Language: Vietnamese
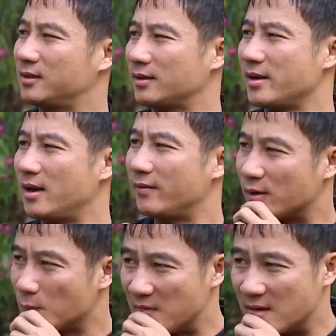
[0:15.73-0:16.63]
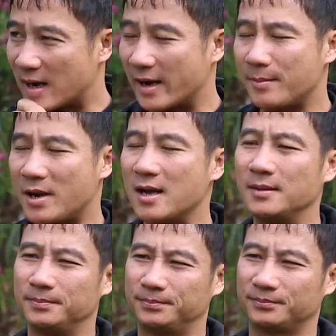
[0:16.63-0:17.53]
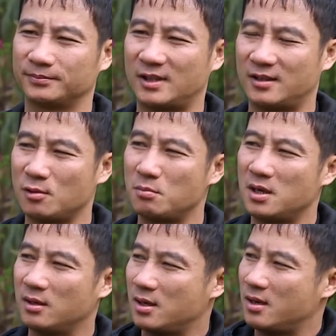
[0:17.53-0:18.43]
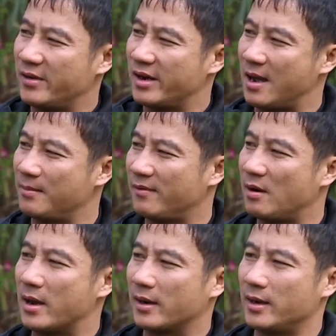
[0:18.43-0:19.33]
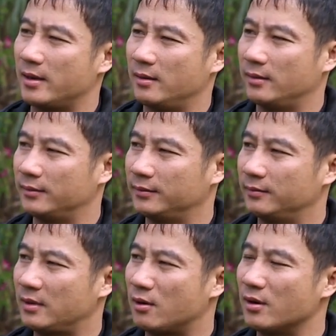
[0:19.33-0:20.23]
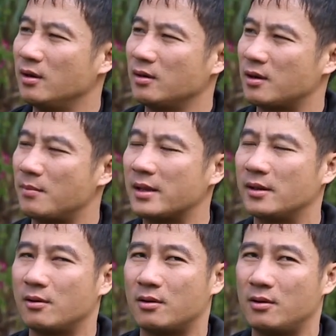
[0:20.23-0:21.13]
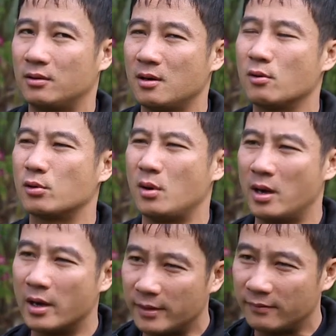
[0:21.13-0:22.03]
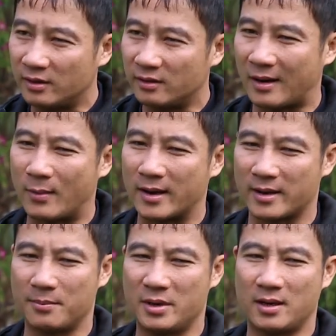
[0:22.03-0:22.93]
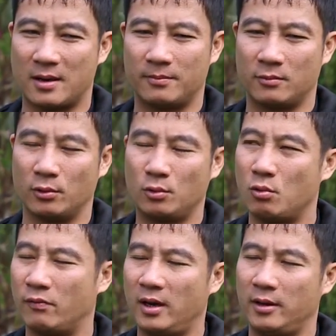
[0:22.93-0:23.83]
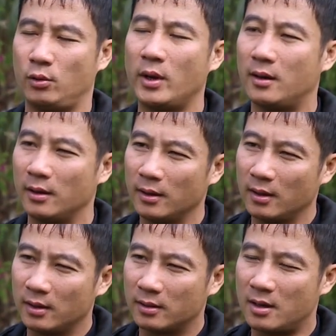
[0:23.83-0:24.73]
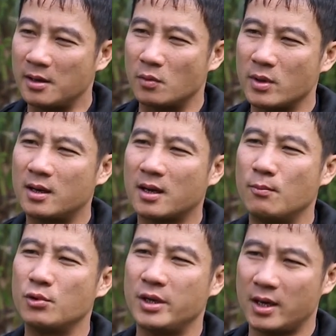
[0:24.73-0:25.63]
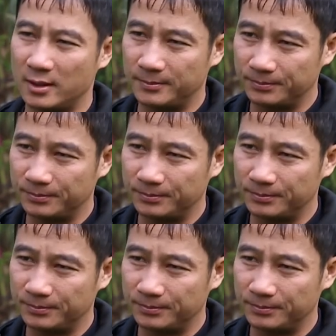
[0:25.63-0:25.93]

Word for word: Trước tiên là phải chúc mừng các em đã. Chúc mừng Việt Nam đã vào bán kết. Và con đường được bắt thì nó tương đối thuận lợi vì vào bán kết mình gặp đối thủ về lý thuyết thì là yếu nhất là Campuchia.